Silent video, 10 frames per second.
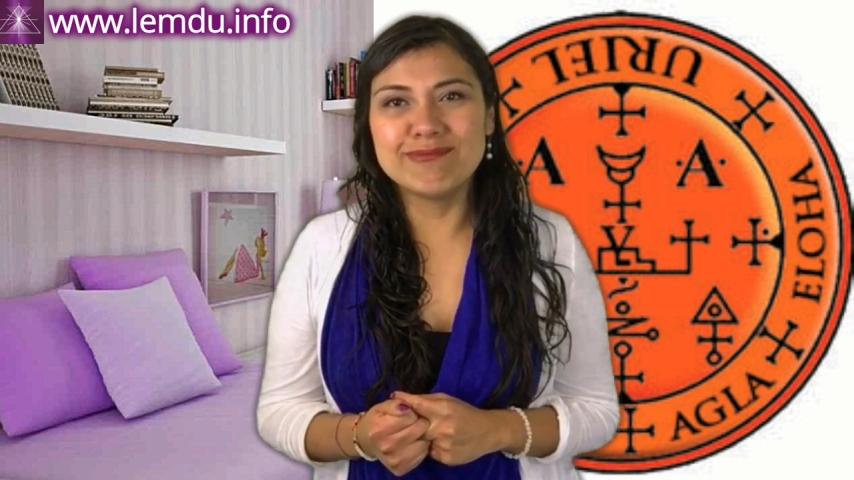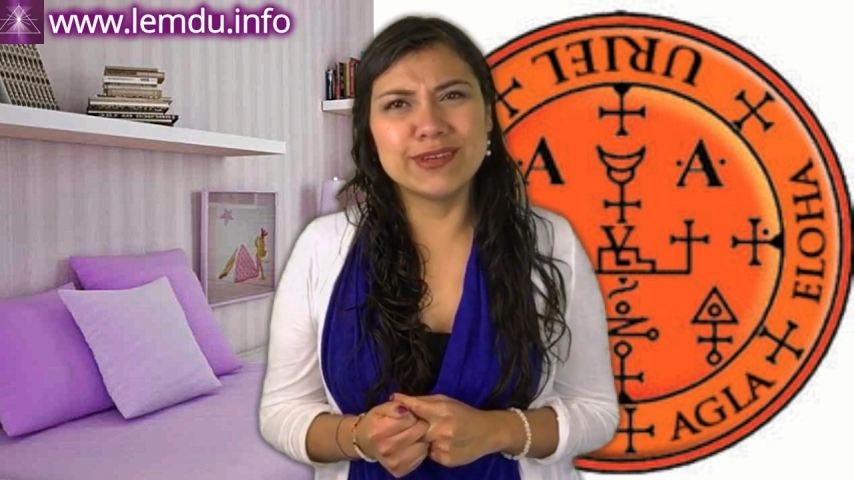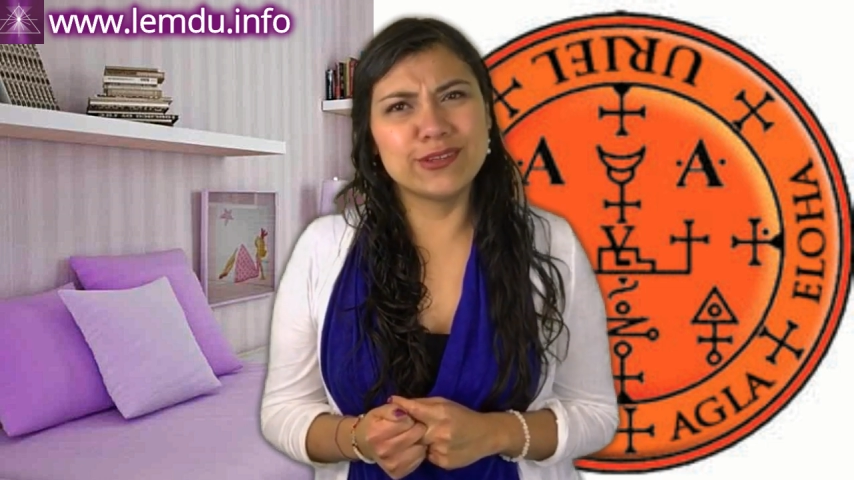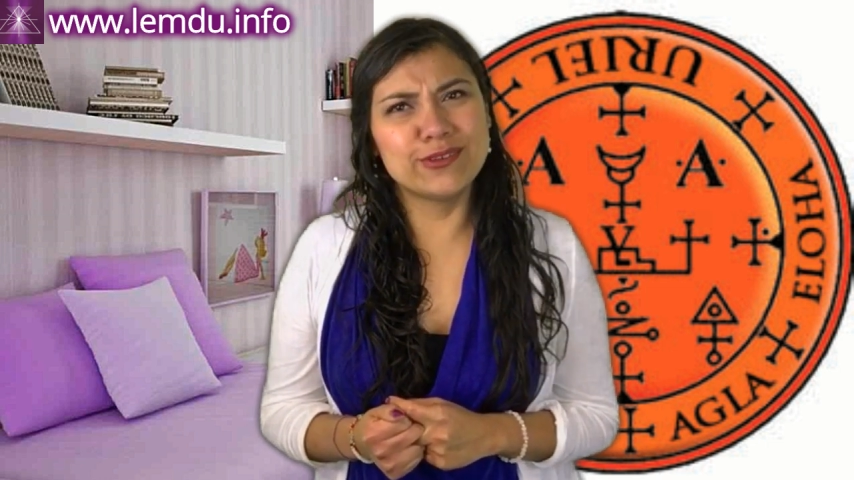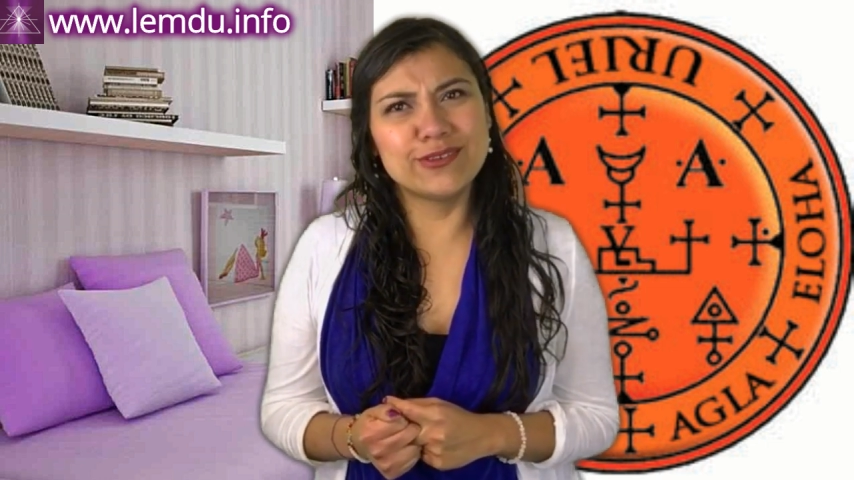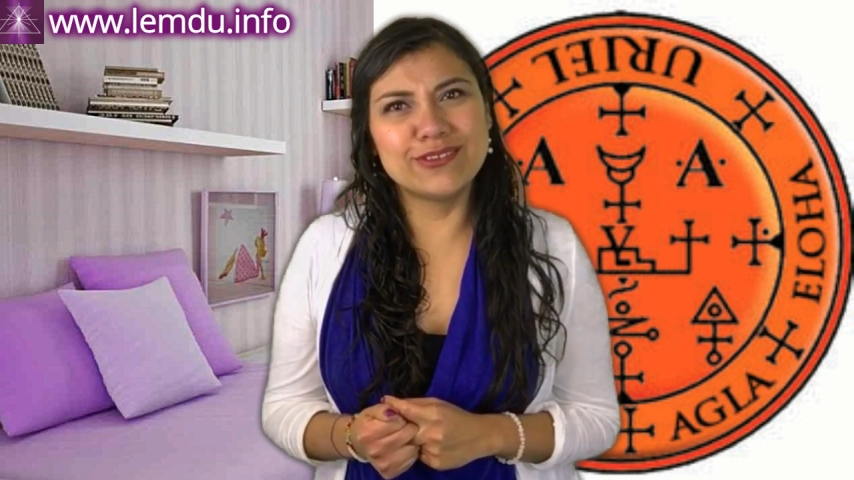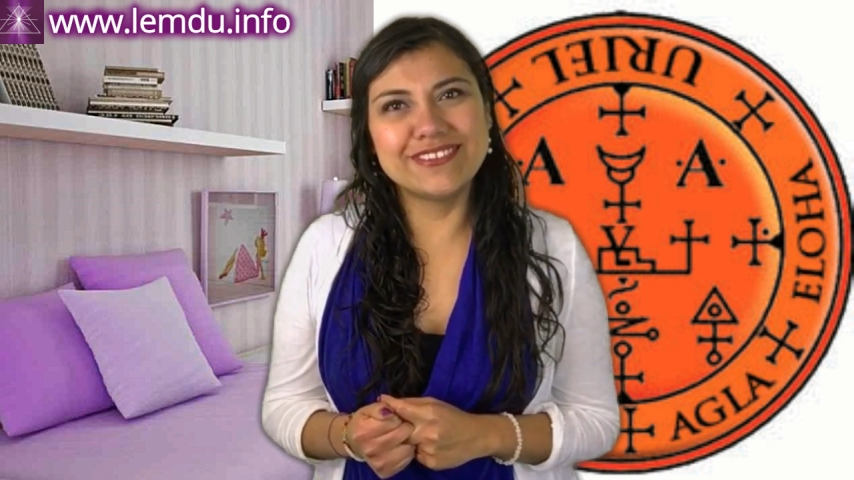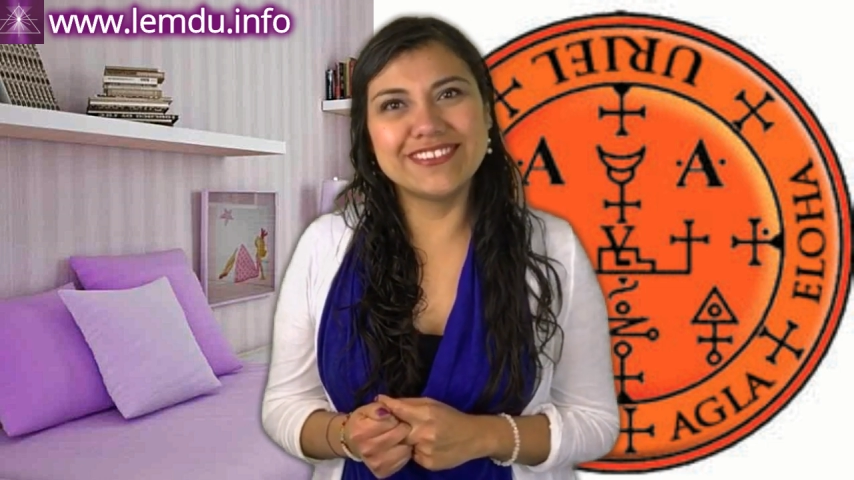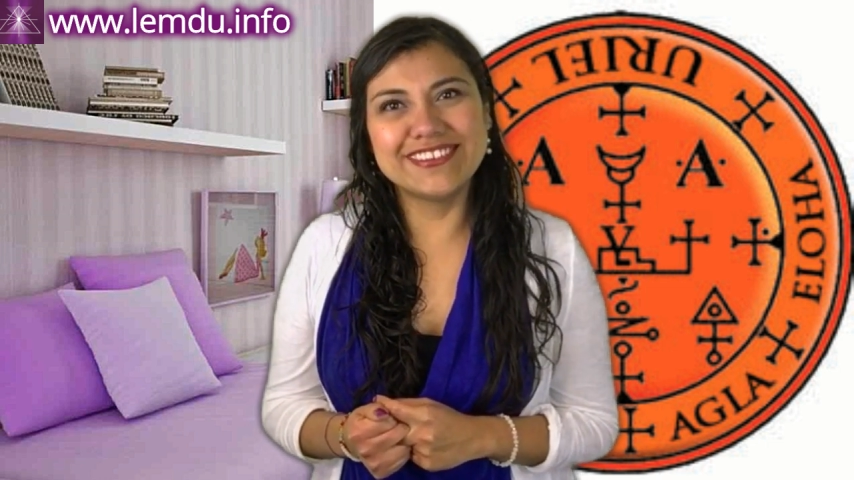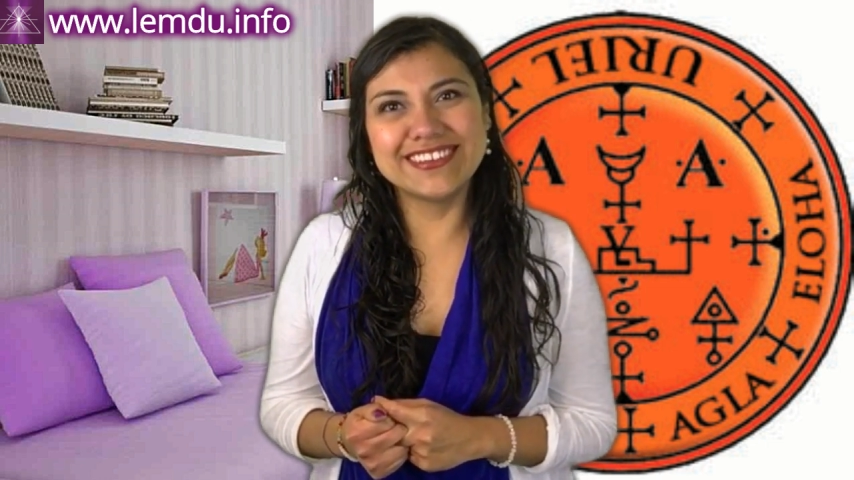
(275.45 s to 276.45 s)

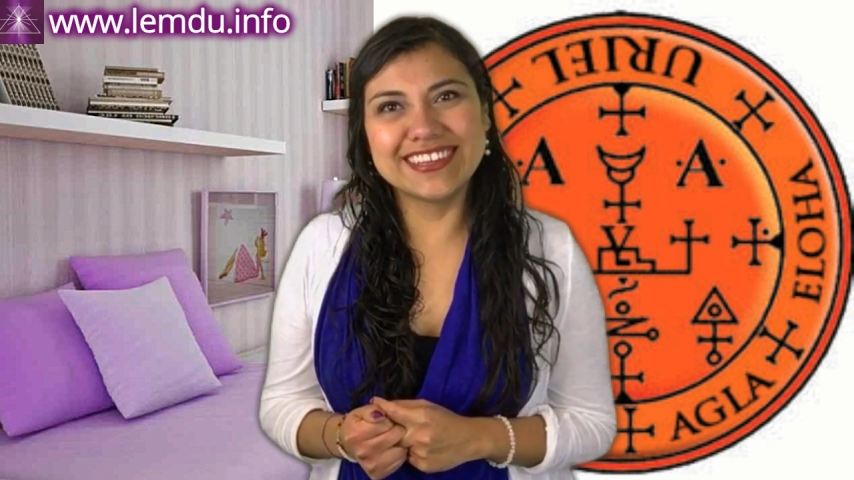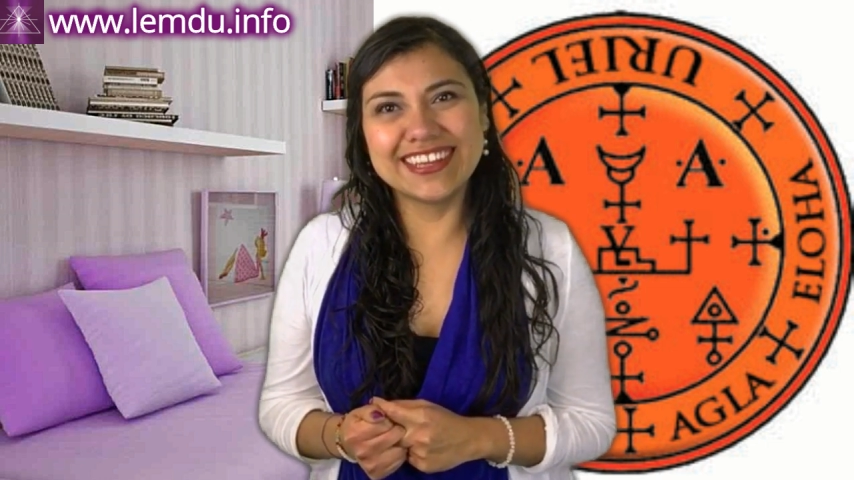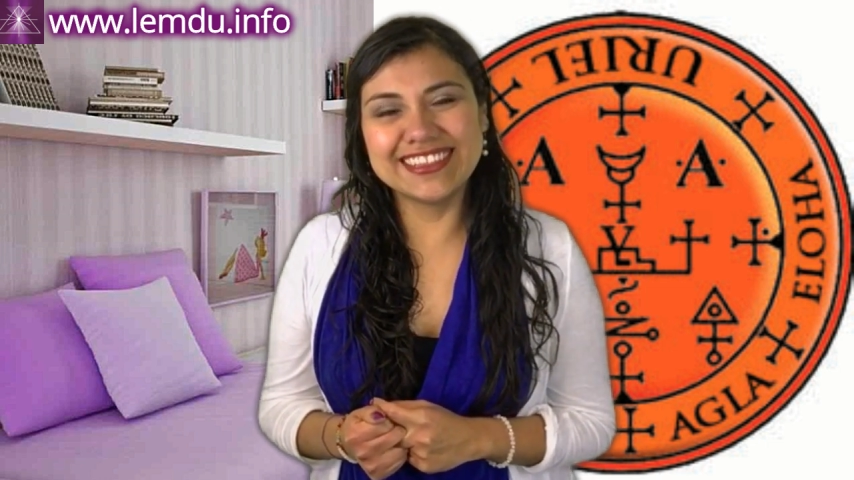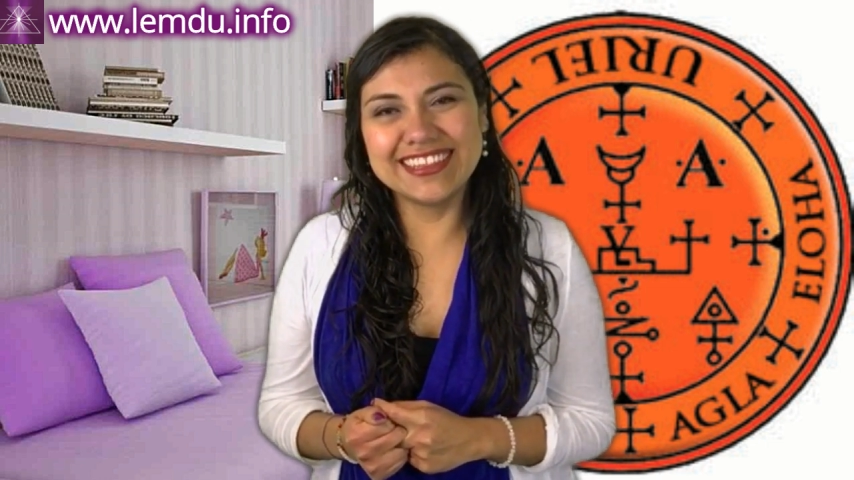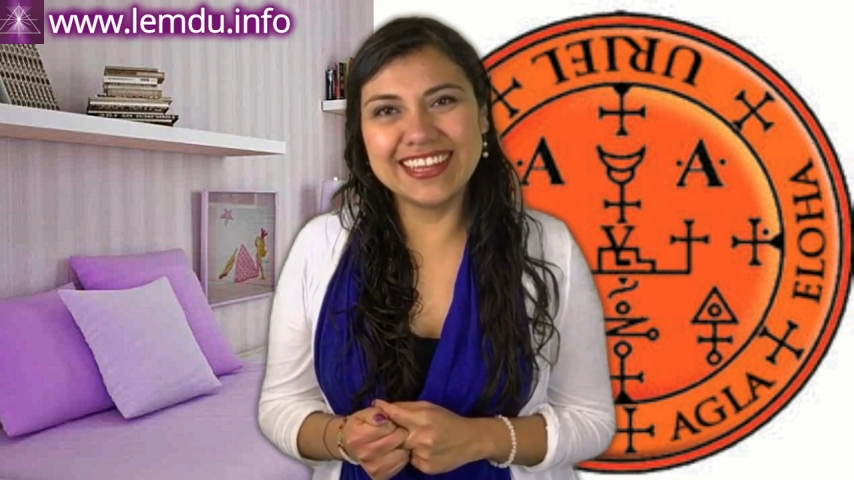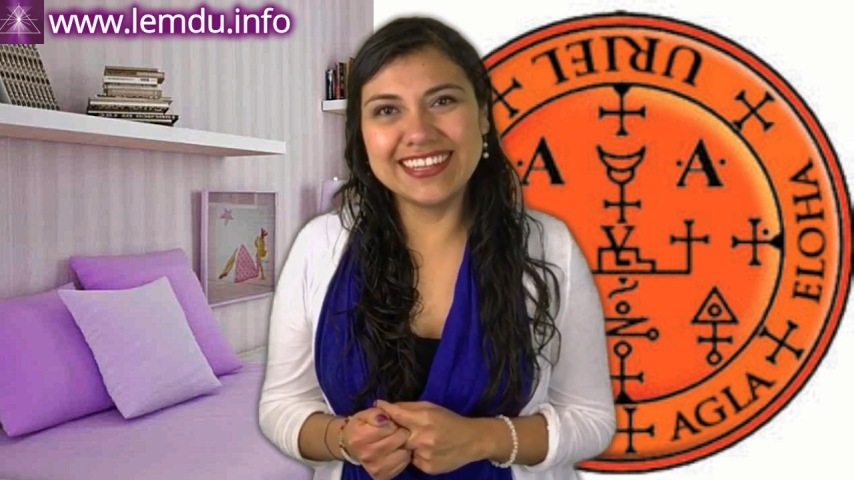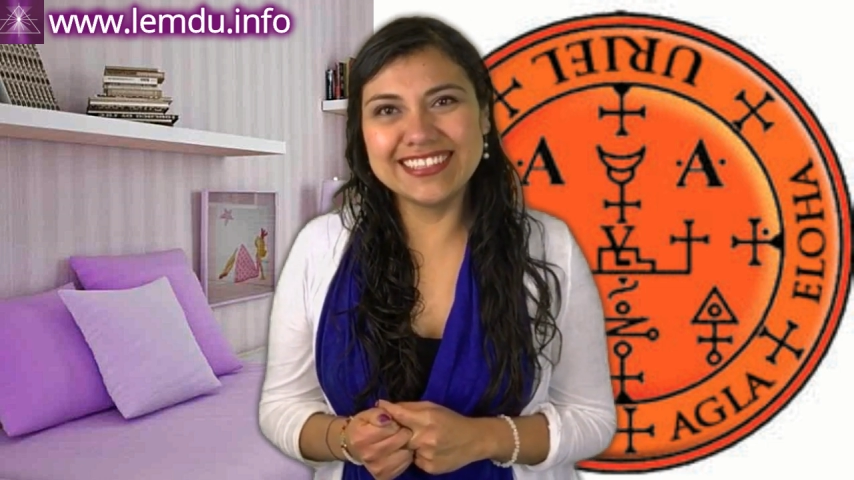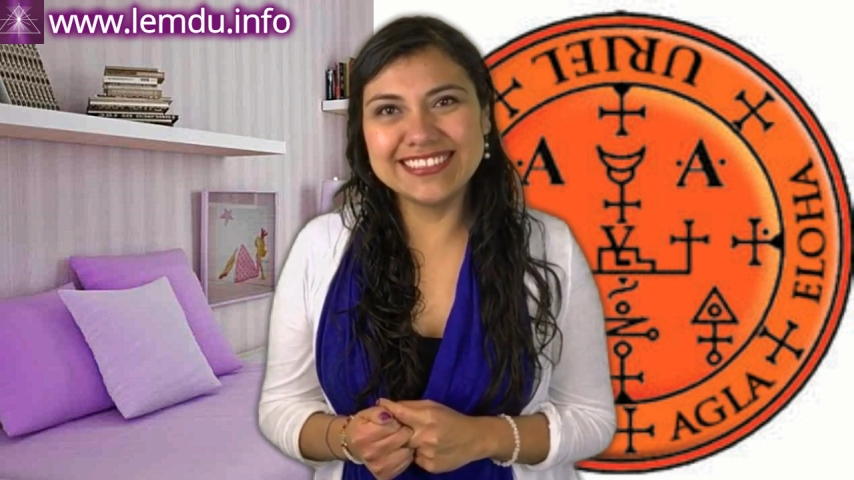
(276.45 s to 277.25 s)
pero qué tan